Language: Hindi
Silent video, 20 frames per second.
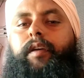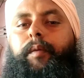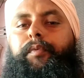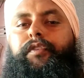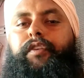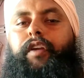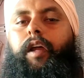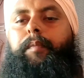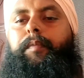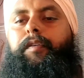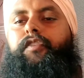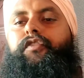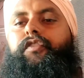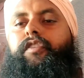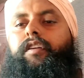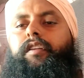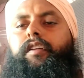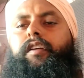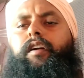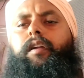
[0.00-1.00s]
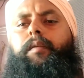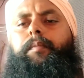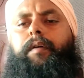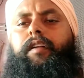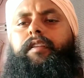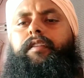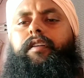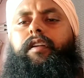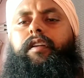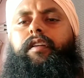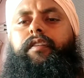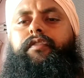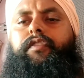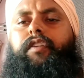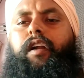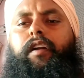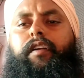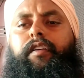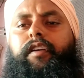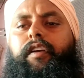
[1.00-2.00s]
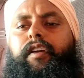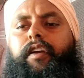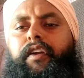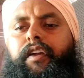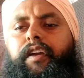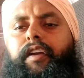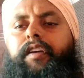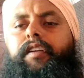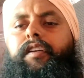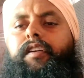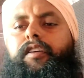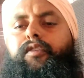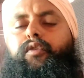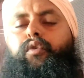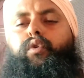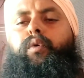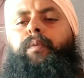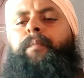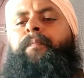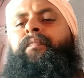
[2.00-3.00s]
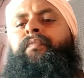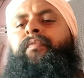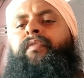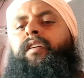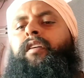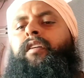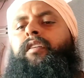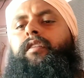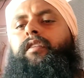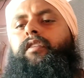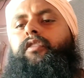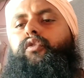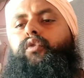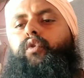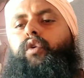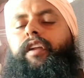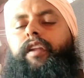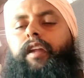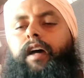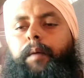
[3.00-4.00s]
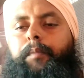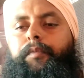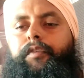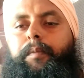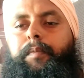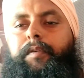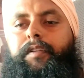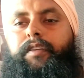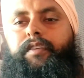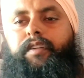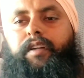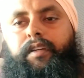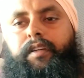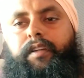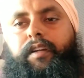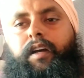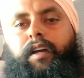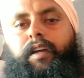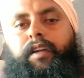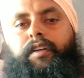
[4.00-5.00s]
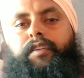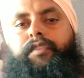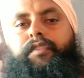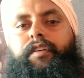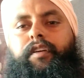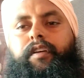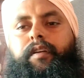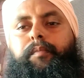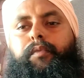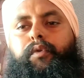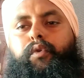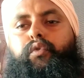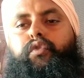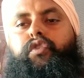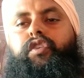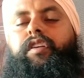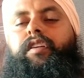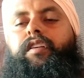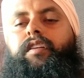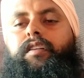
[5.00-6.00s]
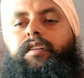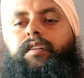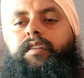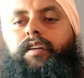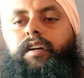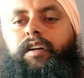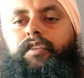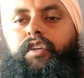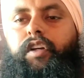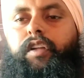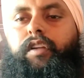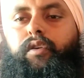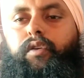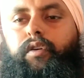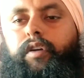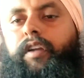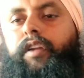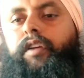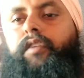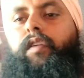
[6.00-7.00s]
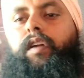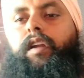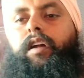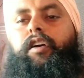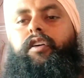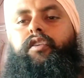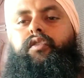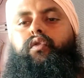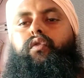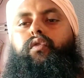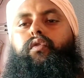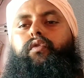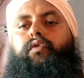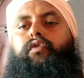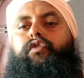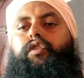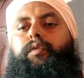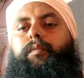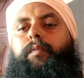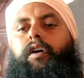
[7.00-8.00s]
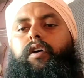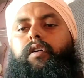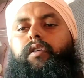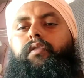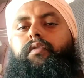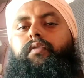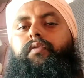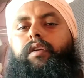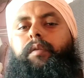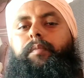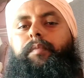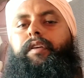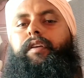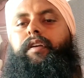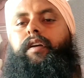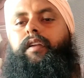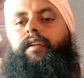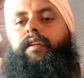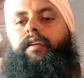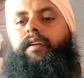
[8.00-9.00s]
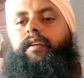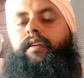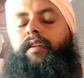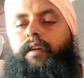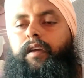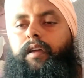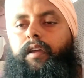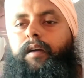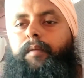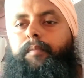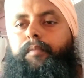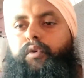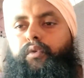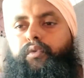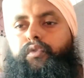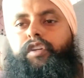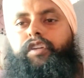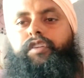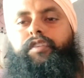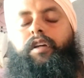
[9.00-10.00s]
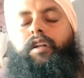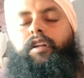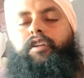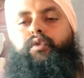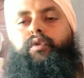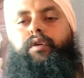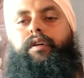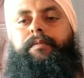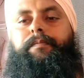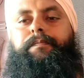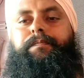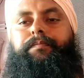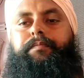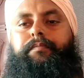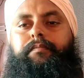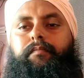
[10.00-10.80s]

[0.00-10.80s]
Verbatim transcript: सब्सक्राइबर्स के लिए अगर बात करें चैनल की कैटेगरी की तो जो है नाम से पता चल ही रहा है कि एक म्यूज़िक का चैनल रहने वाला है तो शिमारो फिल्मी गाने एक नया म्यूज़िक चैनल जो है